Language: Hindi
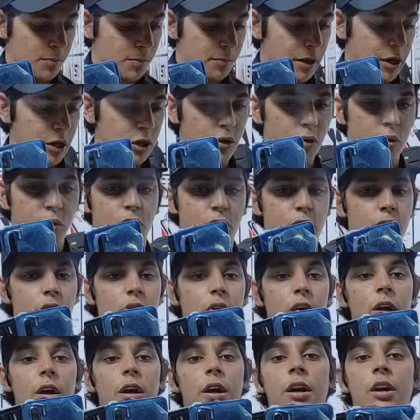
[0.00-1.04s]
आप भाइयों को
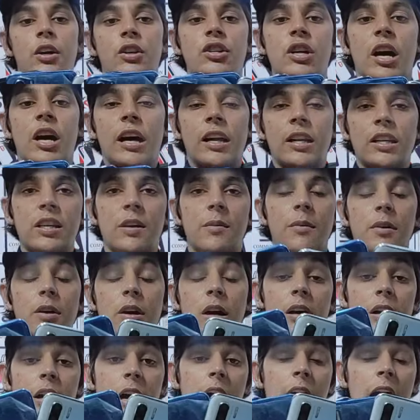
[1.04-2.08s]
चार जी
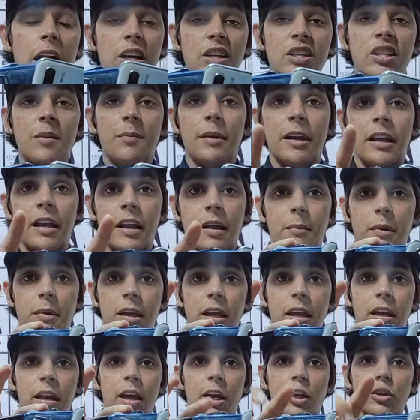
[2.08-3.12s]
आठ जी बी रैम है
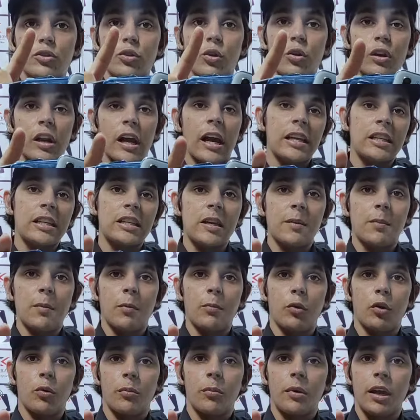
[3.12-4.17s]
एक सौ अठाईस जी बी
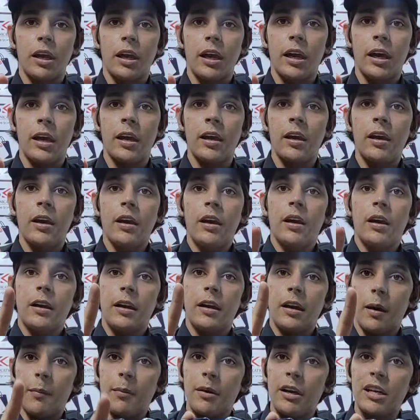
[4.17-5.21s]
मोमरी है
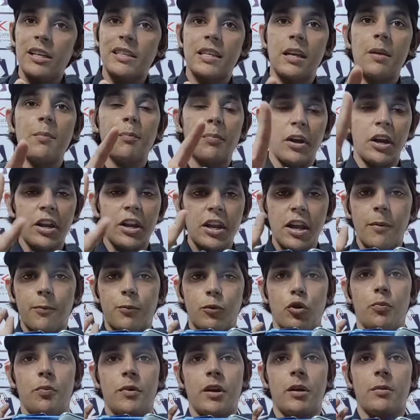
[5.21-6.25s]
डबल सिम पी टी
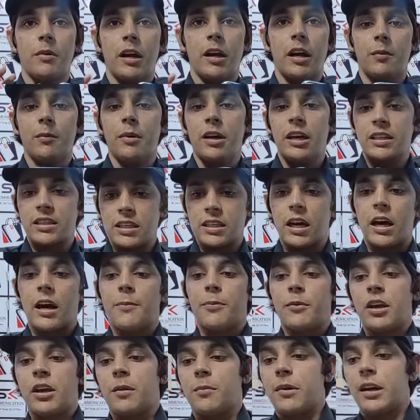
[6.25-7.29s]
अप्रूव है इमरान भाई इसका आप
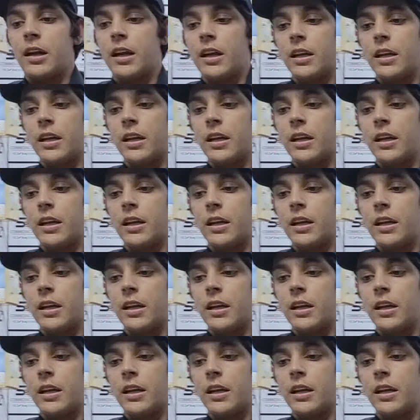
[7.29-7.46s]
कैमरा